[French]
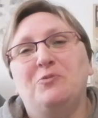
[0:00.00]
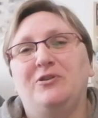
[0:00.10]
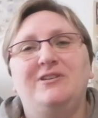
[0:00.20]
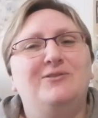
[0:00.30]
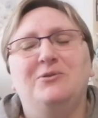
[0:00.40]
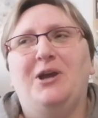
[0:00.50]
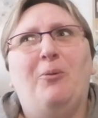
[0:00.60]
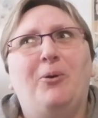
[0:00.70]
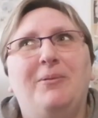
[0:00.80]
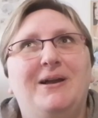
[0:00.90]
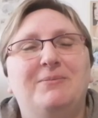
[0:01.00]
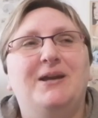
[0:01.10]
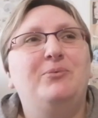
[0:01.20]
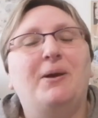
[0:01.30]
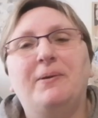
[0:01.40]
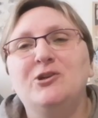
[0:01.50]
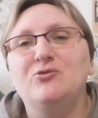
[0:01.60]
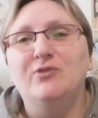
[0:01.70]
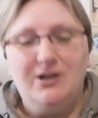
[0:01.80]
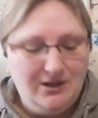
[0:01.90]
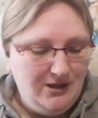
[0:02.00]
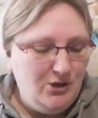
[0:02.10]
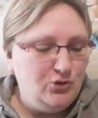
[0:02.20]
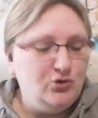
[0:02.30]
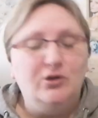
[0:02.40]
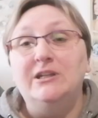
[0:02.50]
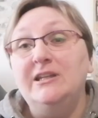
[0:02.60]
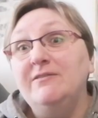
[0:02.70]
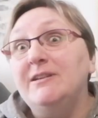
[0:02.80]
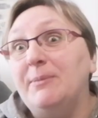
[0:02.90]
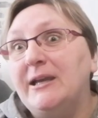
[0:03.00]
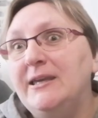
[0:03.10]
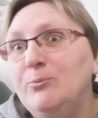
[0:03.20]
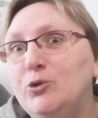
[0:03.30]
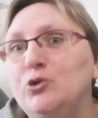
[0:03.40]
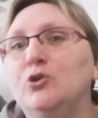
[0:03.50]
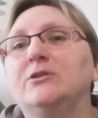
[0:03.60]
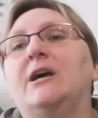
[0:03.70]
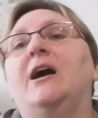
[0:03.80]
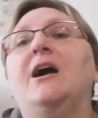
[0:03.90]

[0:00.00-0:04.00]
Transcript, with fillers: je me dis, non, il y a un problème là. Et puis après, je vois sur le livre, il est marqué Booknote.